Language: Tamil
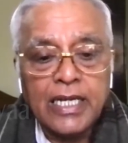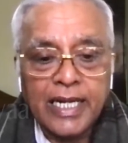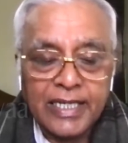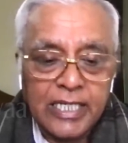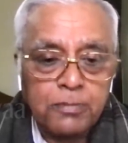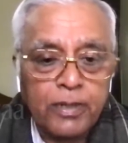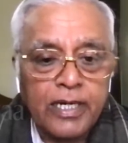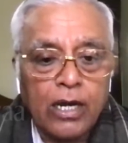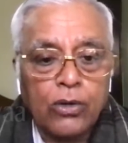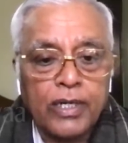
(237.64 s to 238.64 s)
கண்டெஸ்ட்
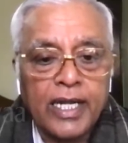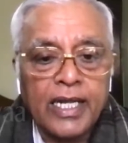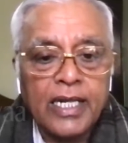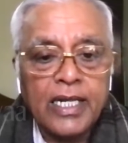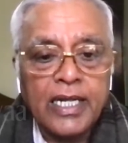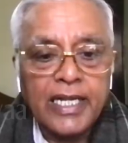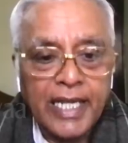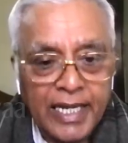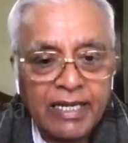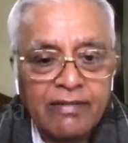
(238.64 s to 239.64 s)
பண்ணா கூட
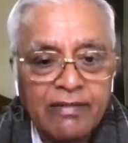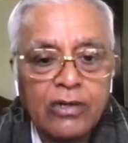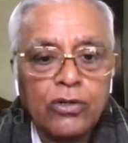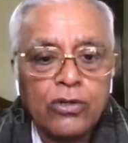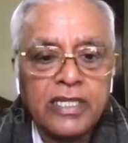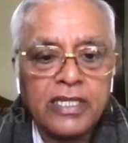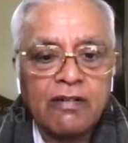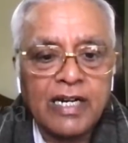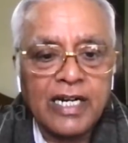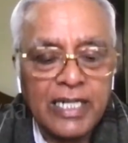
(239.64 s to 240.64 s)
எனக்கு வரக்கூடிய
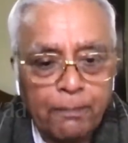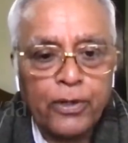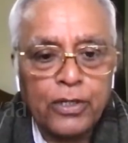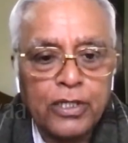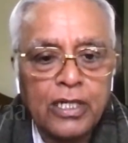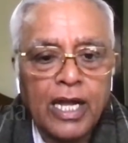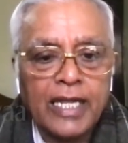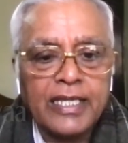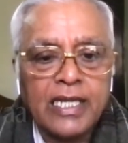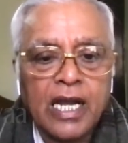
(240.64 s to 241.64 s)
தகவல்கள் இப்பொழுது
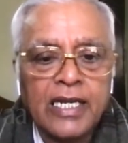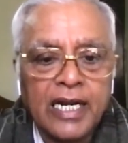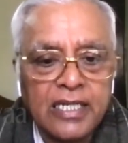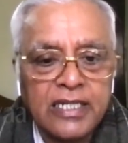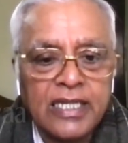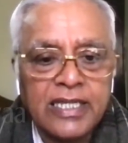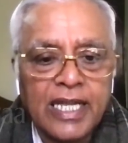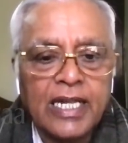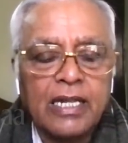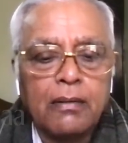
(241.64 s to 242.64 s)
அதுக்கான அழுத்தத்தை
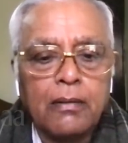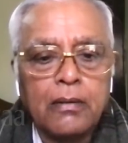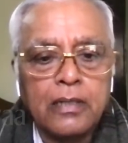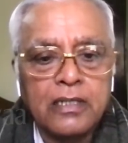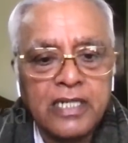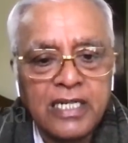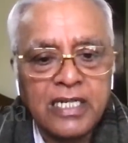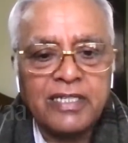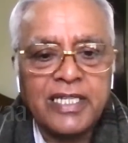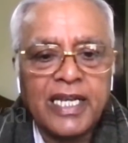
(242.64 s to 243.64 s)

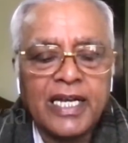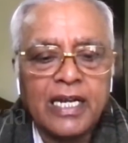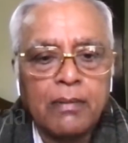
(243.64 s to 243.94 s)
டிடிவி தினகரன்